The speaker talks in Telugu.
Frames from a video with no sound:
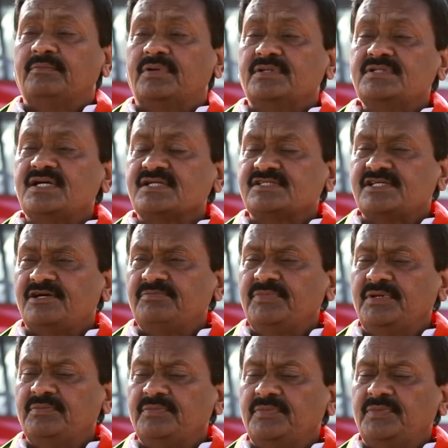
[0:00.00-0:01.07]

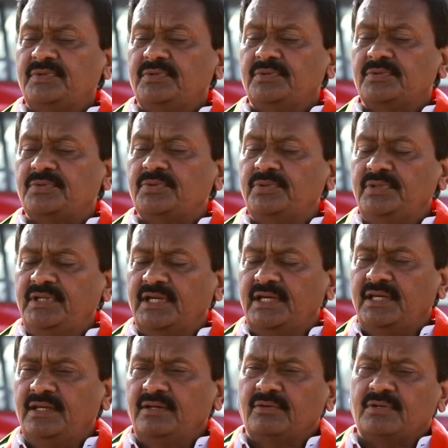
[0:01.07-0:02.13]
ప్రజాస్వామ్యంలో పూని
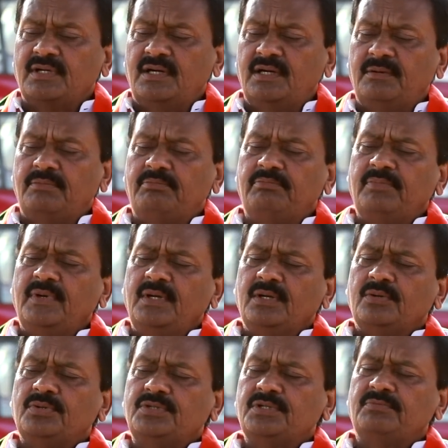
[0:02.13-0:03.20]
అయి ఒక
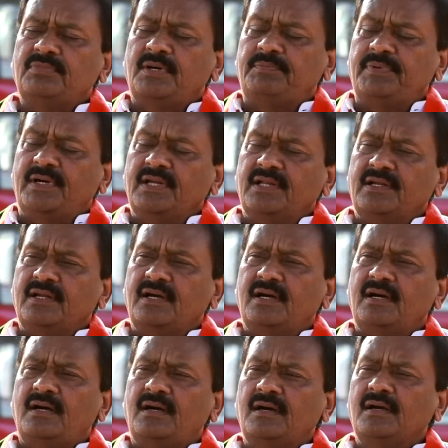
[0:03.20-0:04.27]
కుటుంబ పాలన
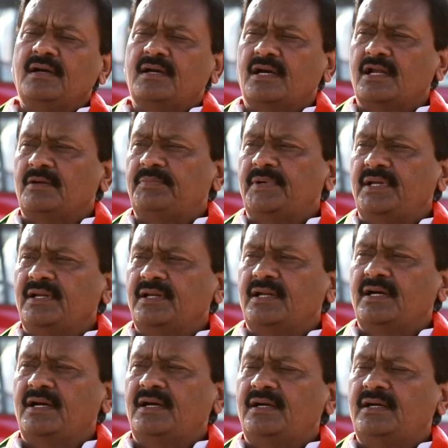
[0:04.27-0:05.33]
అహంకార పాలన